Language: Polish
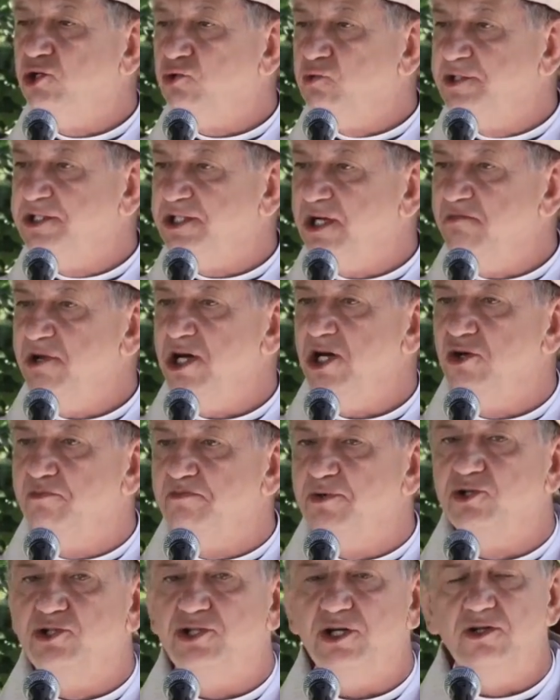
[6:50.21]
u samego
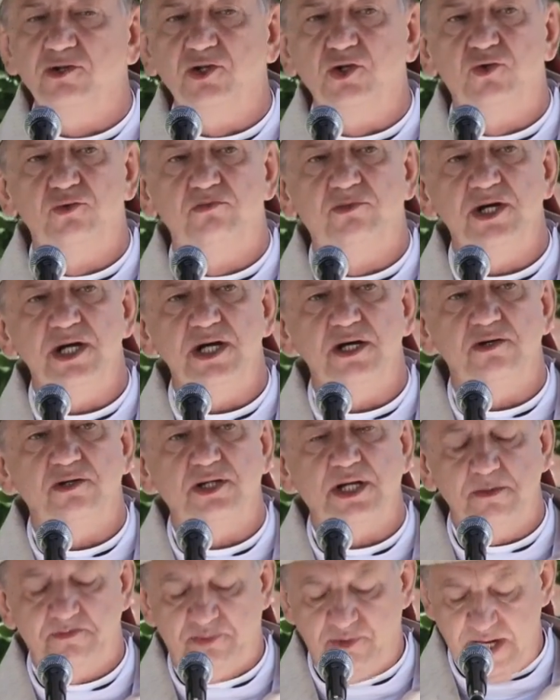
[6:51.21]
początku mojego
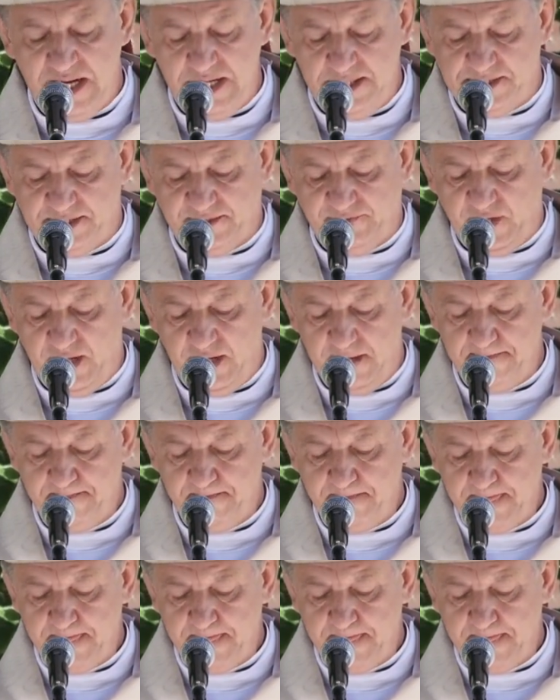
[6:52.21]
kapłaństwa,